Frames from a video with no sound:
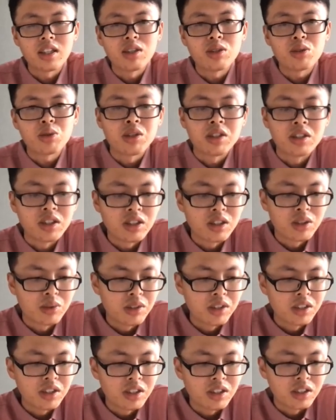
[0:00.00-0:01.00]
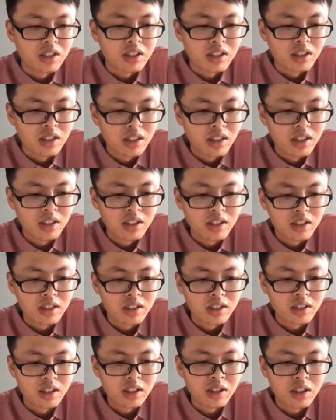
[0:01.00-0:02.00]
才说的这些问题，
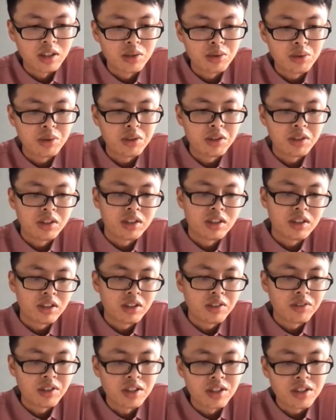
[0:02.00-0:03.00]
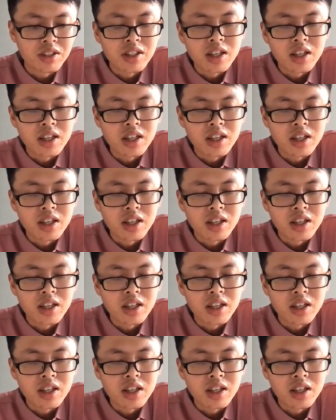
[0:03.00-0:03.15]
那腾讯计费自